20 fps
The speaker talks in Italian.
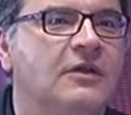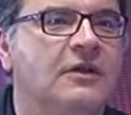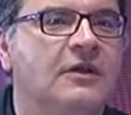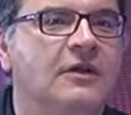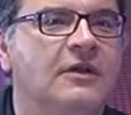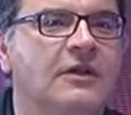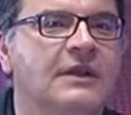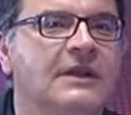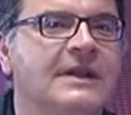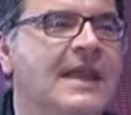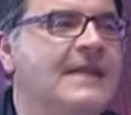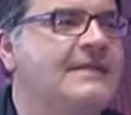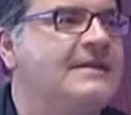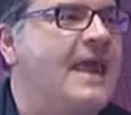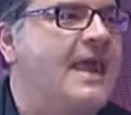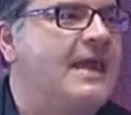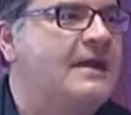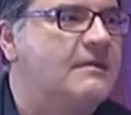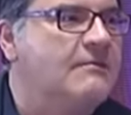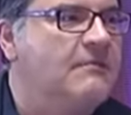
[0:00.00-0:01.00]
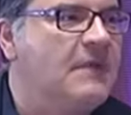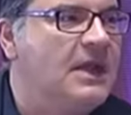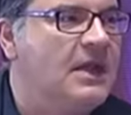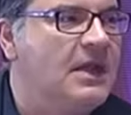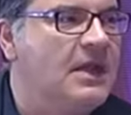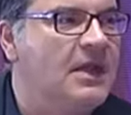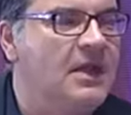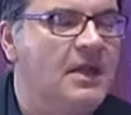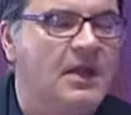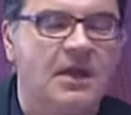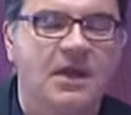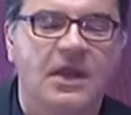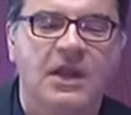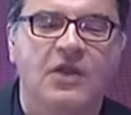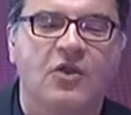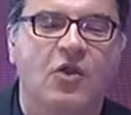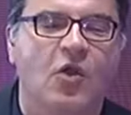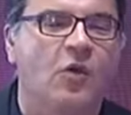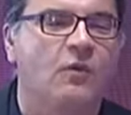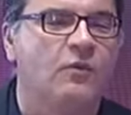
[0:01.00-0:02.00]
uh, nei termini no, detto,
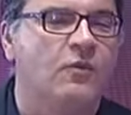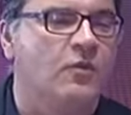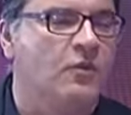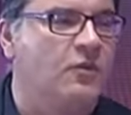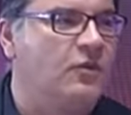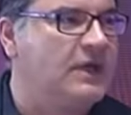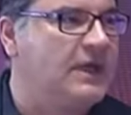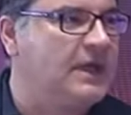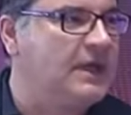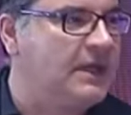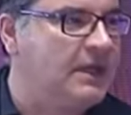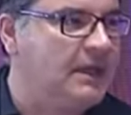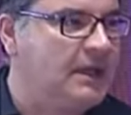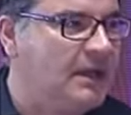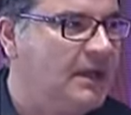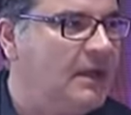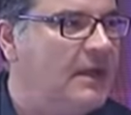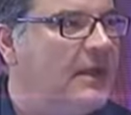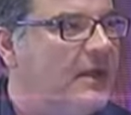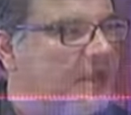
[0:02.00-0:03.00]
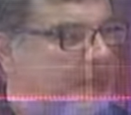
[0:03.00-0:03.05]
i questo. comuni è stato, è